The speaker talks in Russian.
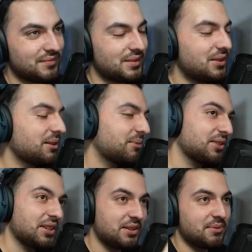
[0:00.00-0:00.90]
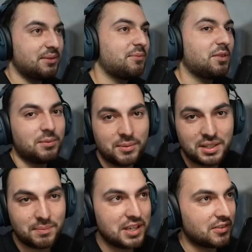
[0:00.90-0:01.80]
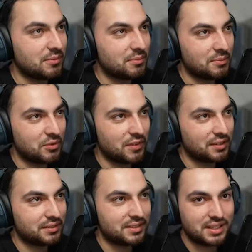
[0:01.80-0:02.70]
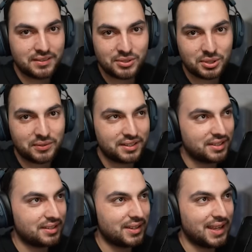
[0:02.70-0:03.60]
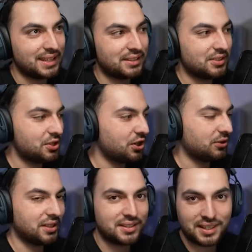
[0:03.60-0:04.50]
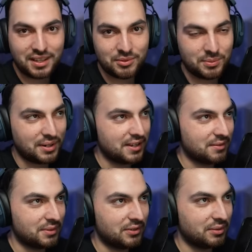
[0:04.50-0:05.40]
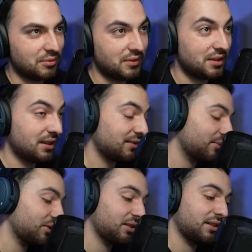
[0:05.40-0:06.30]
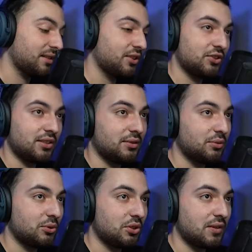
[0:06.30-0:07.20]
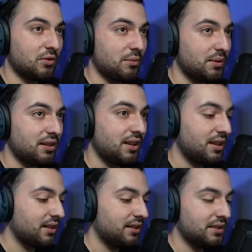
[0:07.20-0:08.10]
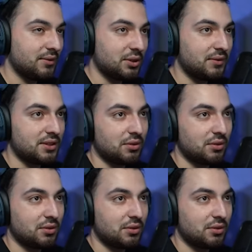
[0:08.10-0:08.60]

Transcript: Ну, это просто кошмар. Вы помните первый мувик за 920? И этот чел с таким же прайсом делает мувики. Это вообще нечто. Но ну, тоже Европа, 920 э,